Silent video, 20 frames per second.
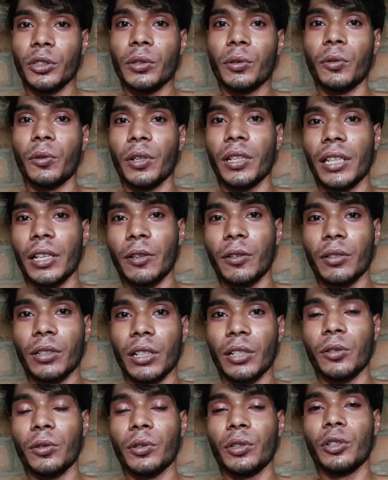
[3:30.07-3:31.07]
যদি হয়ে থাকো
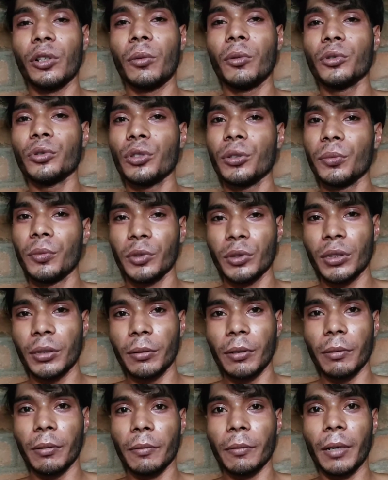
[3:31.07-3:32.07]
তাহলে অতি অবশ্যই
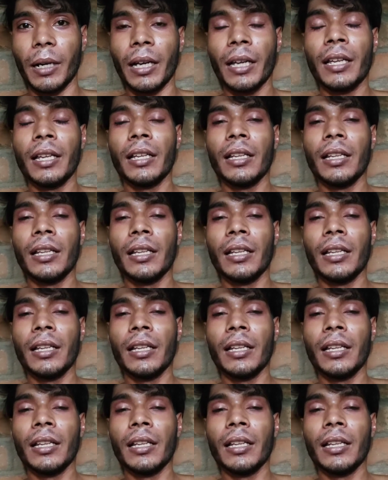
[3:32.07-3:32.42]
বুঝতে পারবে বা